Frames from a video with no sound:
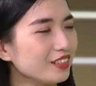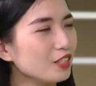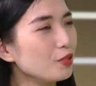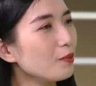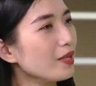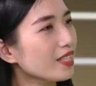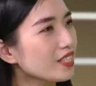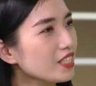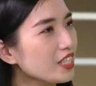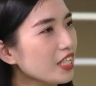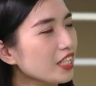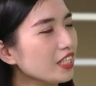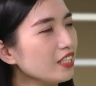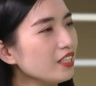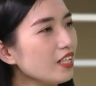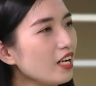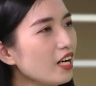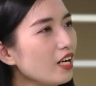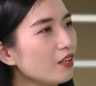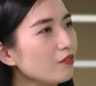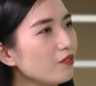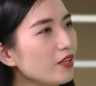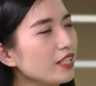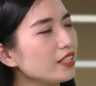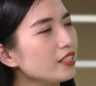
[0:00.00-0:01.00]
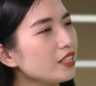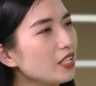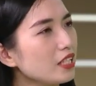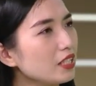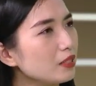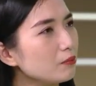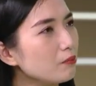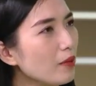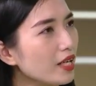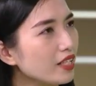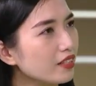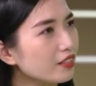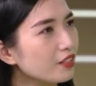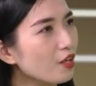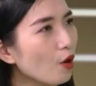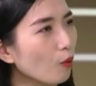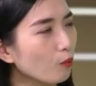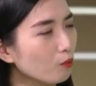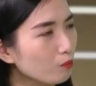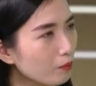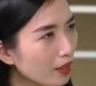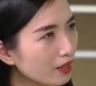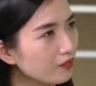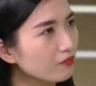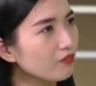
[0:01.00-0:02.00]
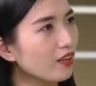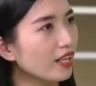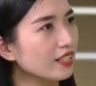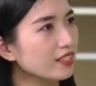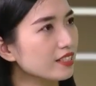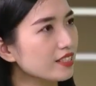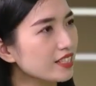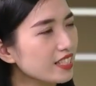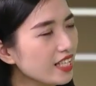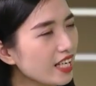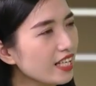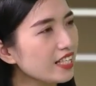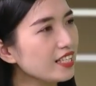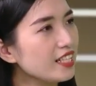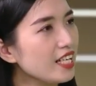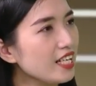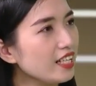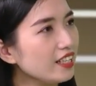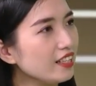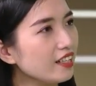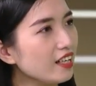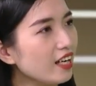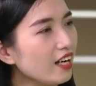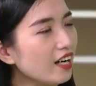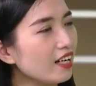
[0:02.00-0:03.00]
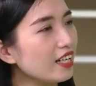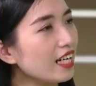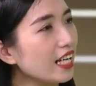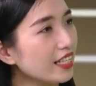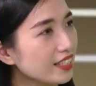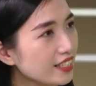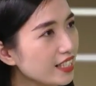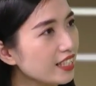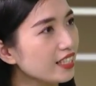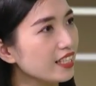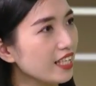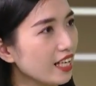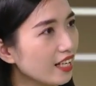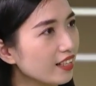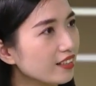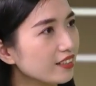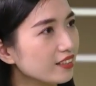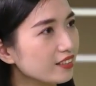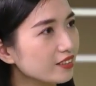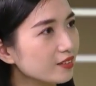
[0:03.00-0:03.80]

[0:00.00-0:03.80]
Thưa bác sĩ, vậy thì bệnh động mạch vành C A D là gì ạ?